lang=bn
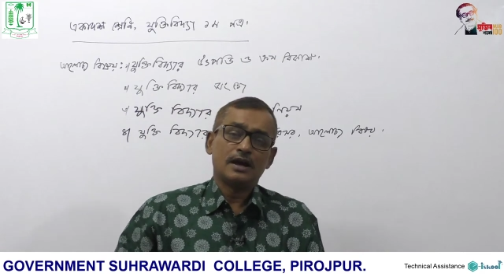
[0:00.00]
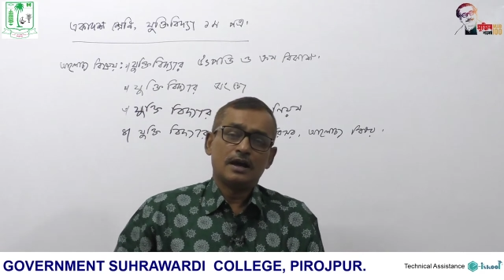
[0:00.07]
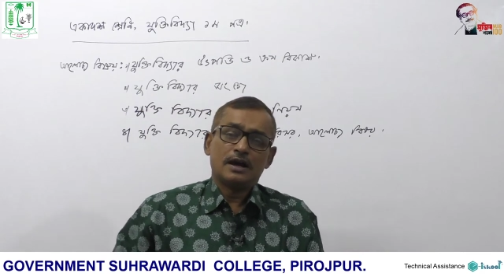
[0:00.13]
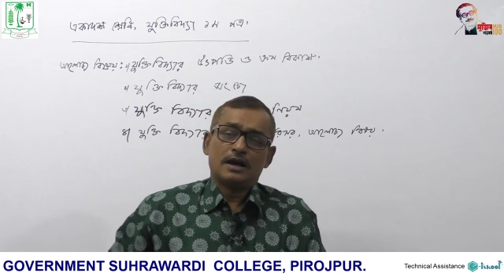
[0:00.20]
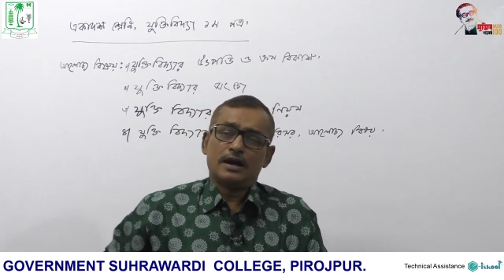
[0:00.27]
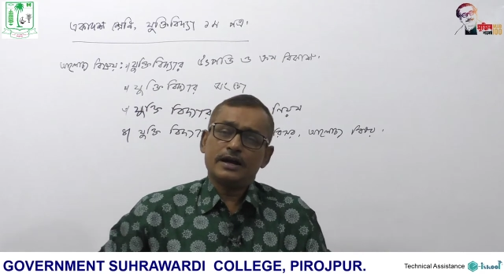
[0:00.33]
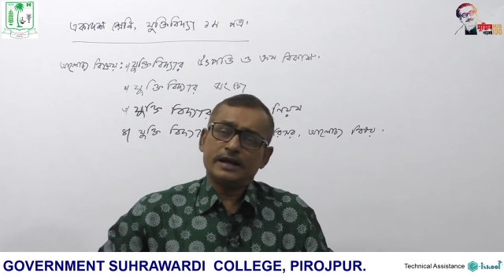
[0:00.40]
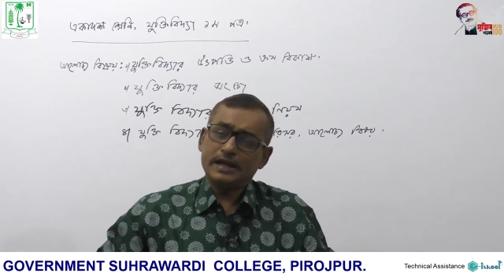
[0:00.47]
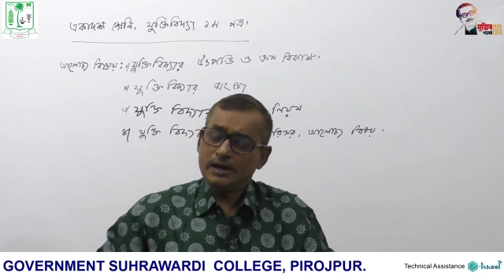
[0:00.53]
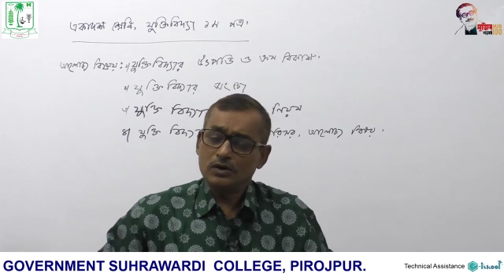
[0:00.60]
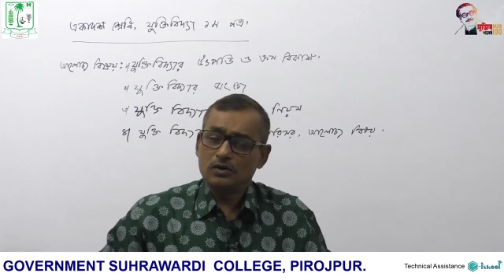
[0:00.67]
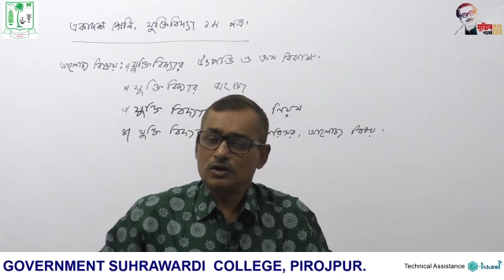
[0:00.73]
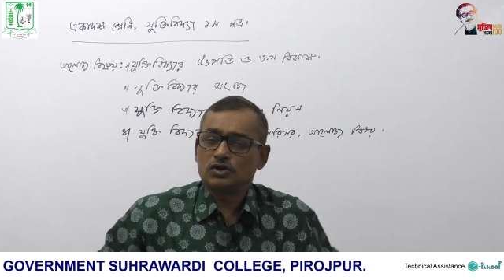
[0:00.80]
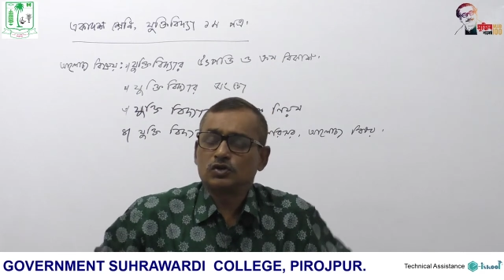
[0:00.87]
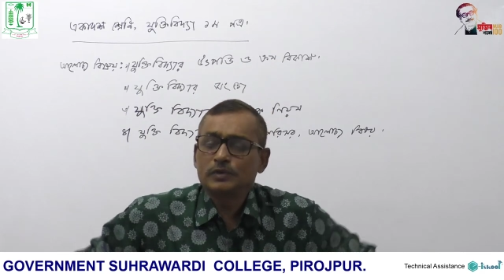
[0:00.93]
হ্যাঁ কেন
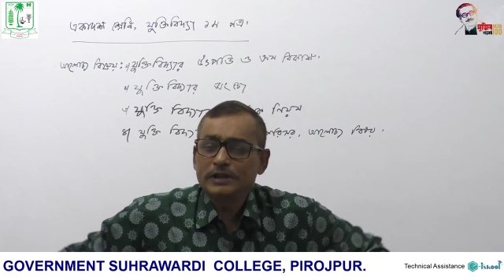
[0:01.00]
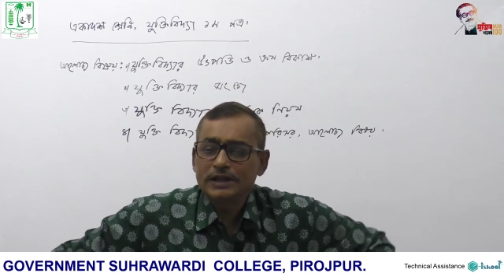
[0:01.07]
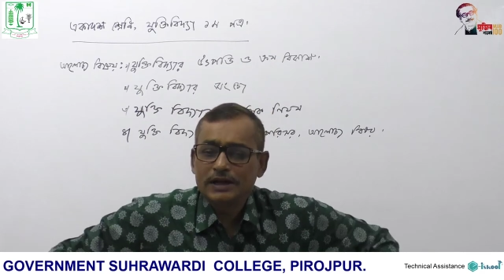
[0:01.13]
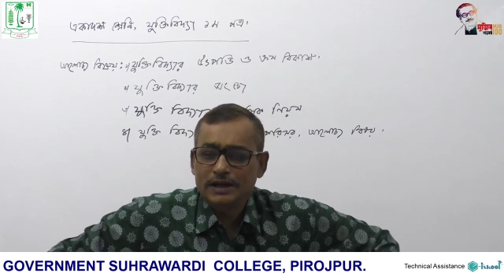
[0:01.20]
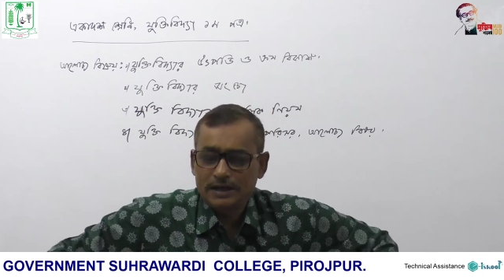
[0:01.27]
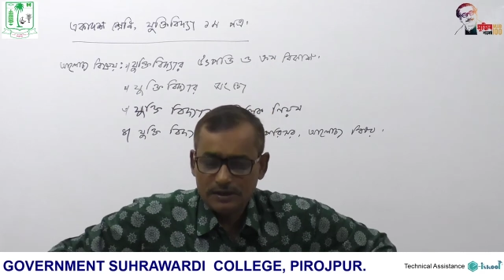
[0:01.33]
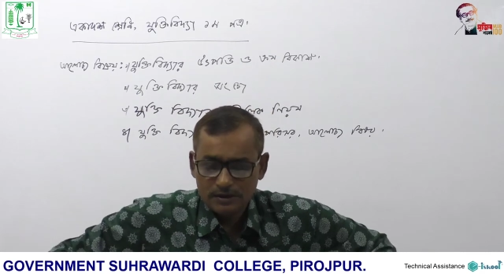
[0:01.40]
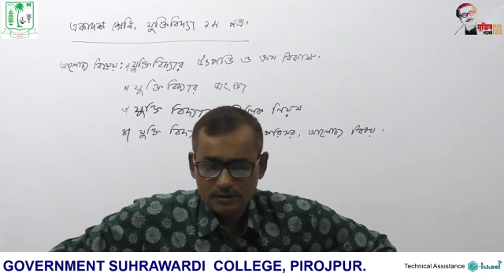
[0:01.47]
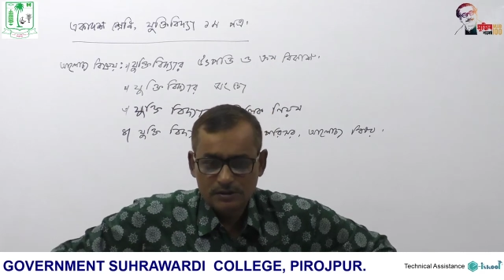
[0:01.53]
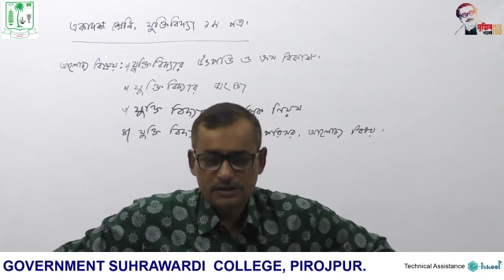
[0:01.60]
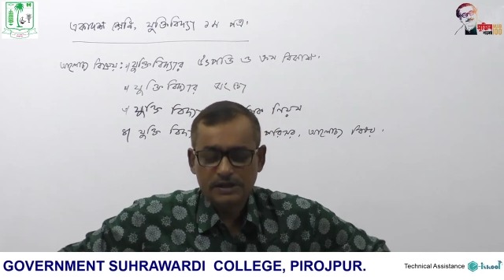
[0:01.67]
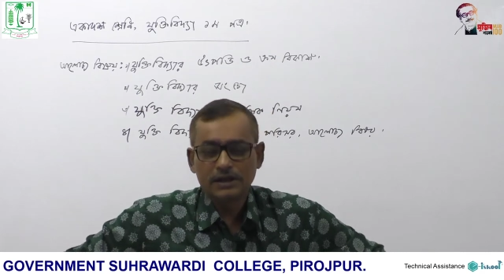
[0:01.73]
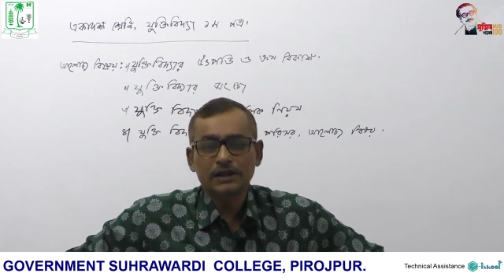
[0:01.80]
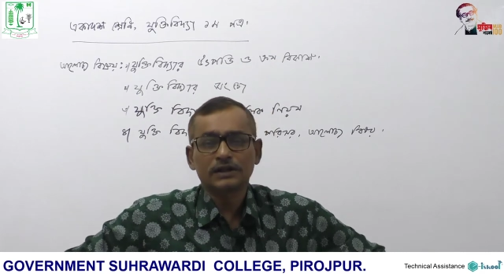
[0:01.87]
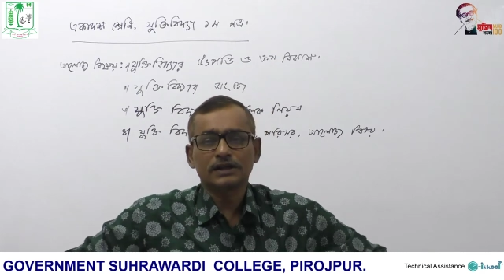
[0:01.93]
অসুবিধা নাই
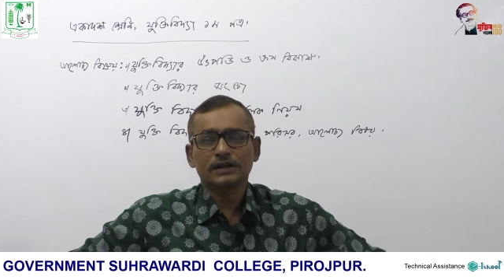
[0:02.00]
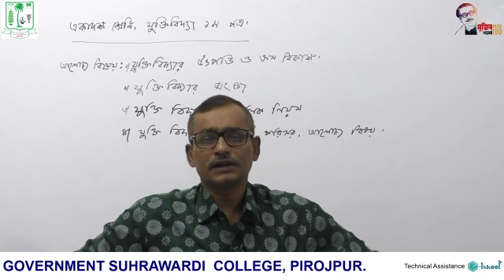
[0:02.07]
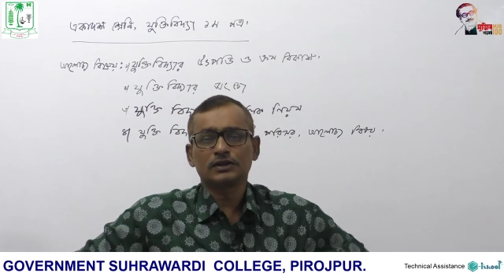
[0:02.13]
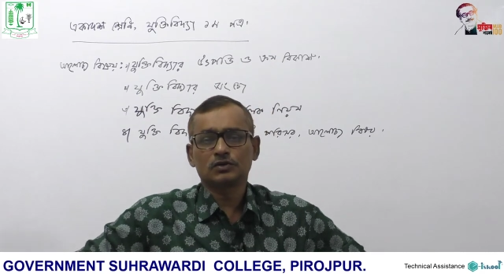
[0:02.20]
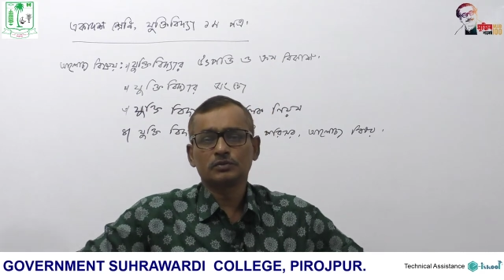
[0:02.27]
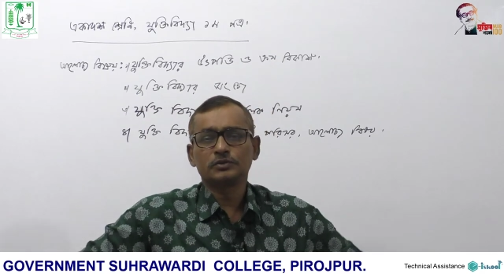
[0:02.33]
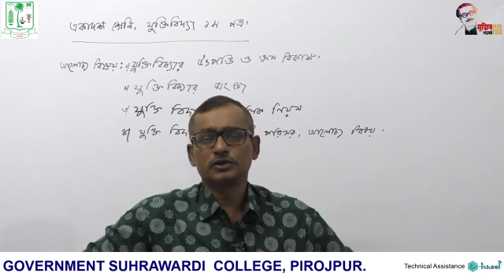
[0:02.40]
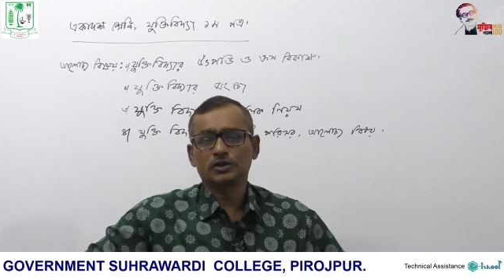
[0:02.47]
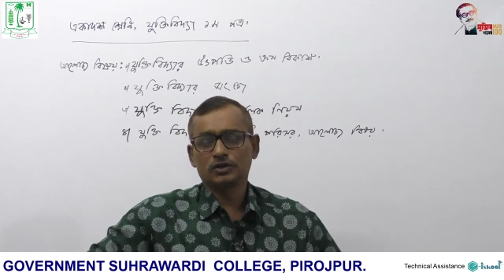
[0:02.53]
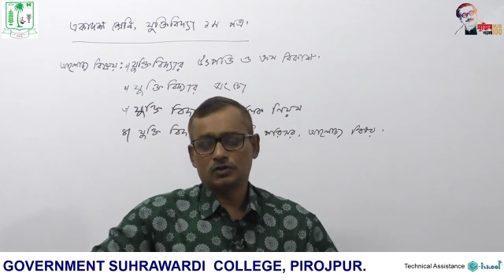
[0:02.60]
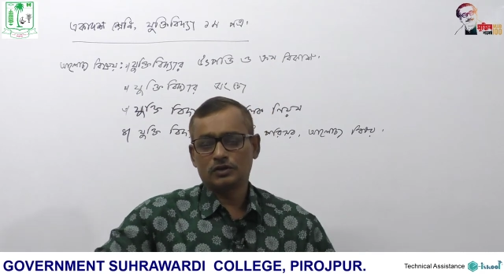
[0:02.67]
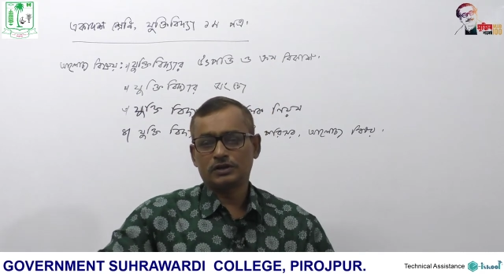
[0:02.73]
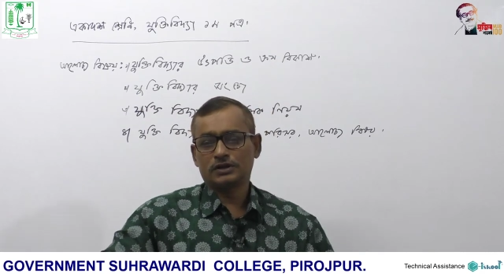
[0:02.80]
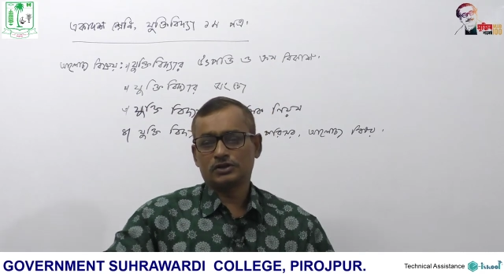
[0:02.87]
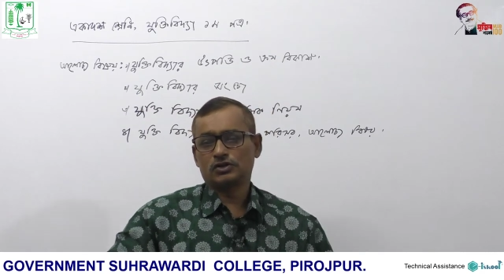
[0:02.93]
সেখান থেকে তুমি হয়তো
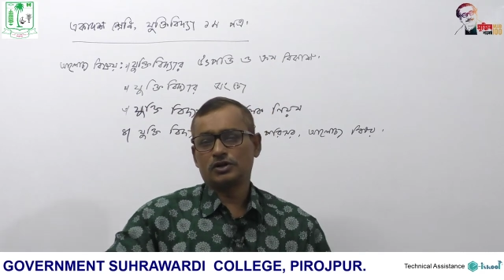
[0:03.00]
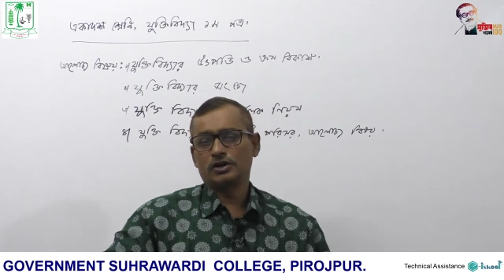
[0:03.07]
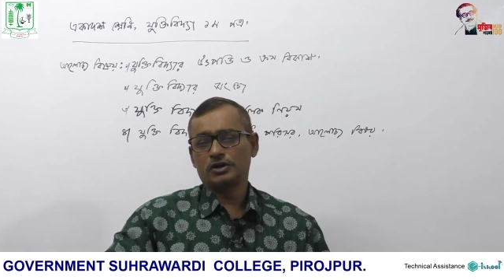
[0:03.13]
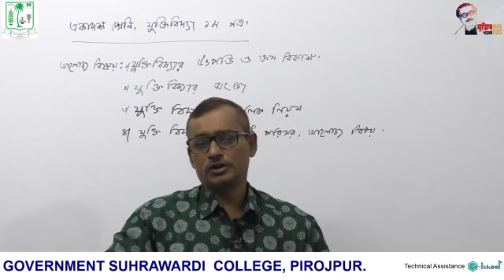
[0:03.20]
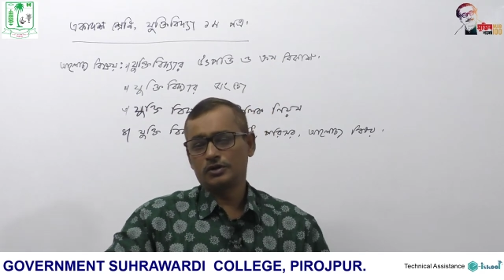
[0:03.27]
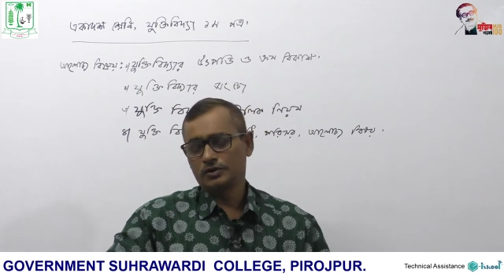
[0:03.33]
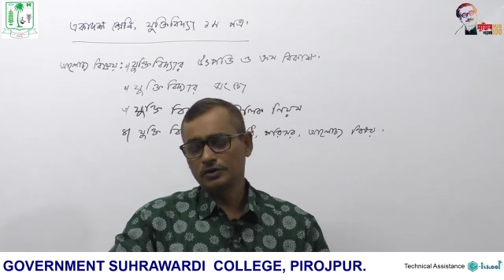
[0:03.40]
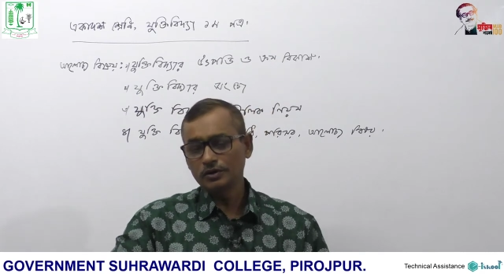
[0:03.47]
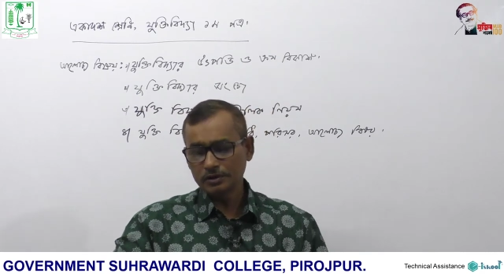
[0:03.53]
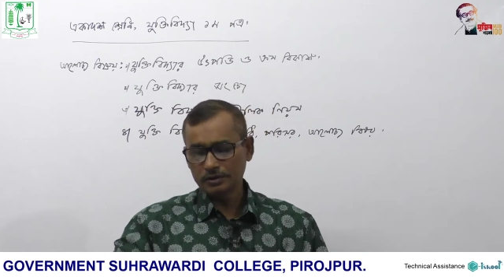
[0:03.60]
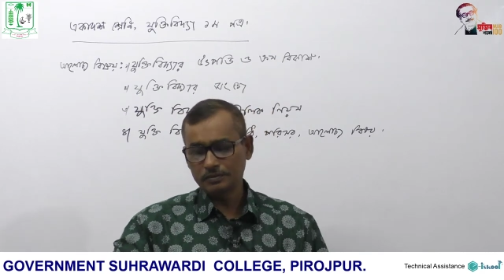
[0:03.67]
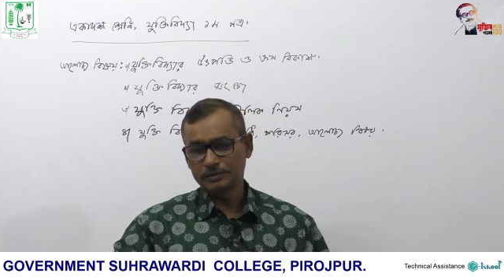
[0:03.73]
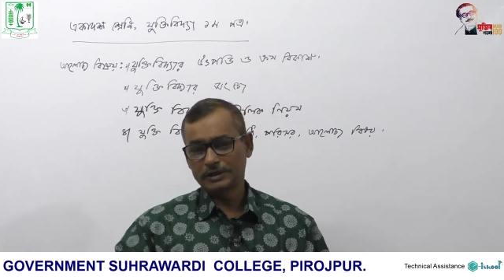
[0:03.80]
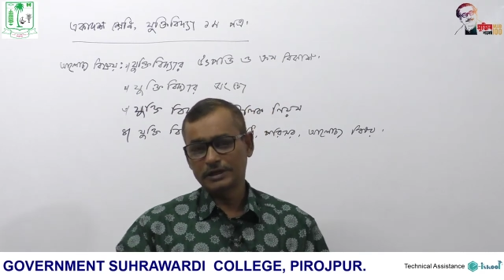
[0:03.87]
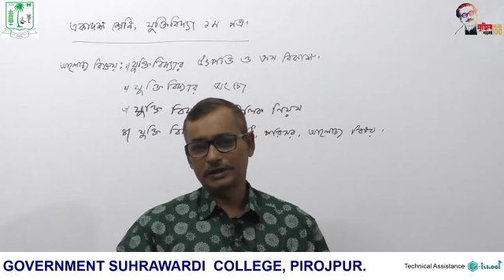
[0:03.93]
একটা সহায়ক
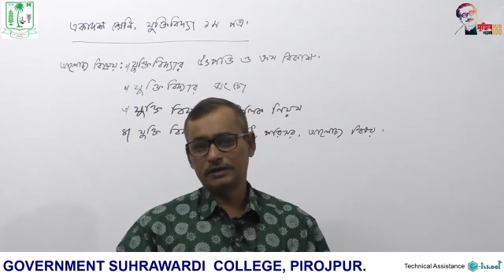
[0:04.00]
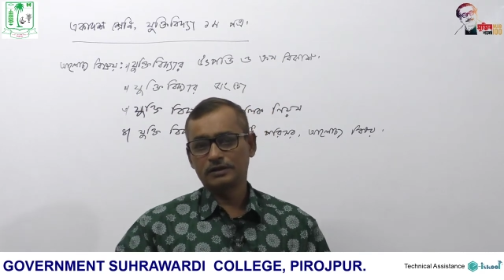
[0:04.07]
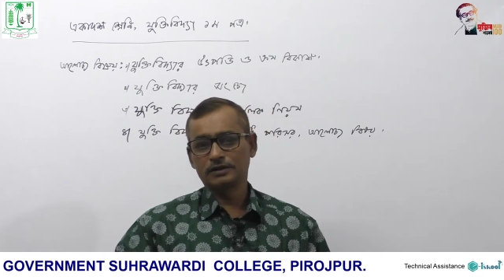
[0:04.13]
মানে